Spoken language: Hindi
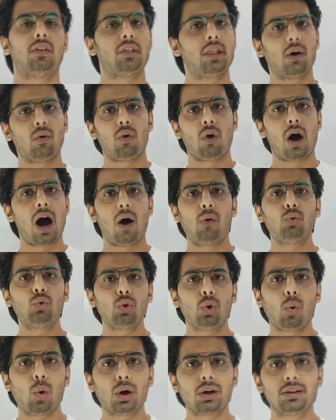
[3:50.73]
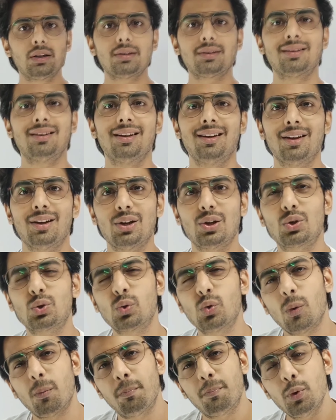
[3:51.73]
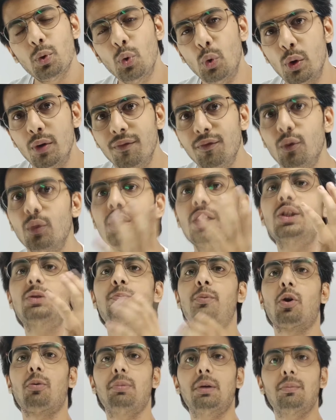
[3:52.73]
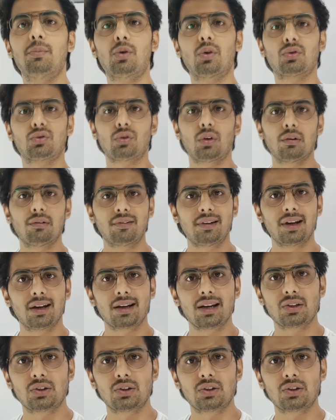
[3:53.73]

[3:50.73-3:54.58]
नाउ हाउ टू अवॉइड दिस इसको ब्यूटिफुल इस प्रॉब्लम को सॉल्व किया गया